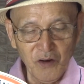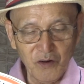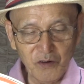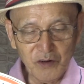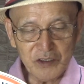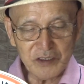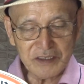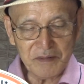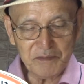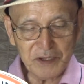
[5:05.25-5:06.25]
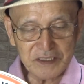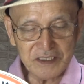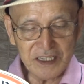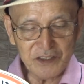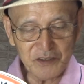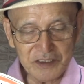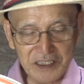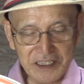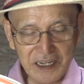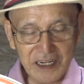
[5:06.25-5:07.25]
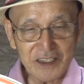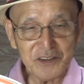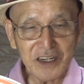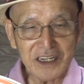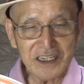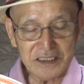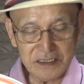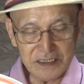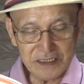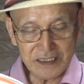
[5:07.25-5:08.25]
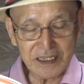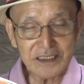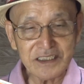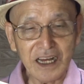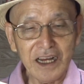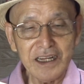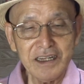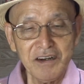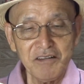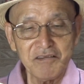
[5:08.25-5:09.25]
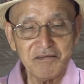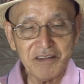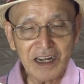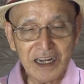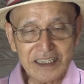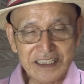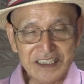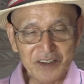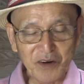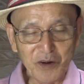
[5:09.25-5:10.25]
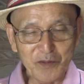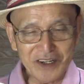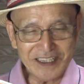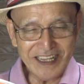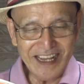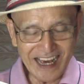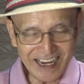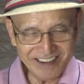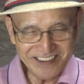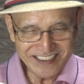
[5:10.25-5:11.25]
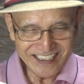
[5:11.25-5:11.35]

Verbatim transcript: おごりの散髪代と出来上がりのからからした。若き日の思い出である。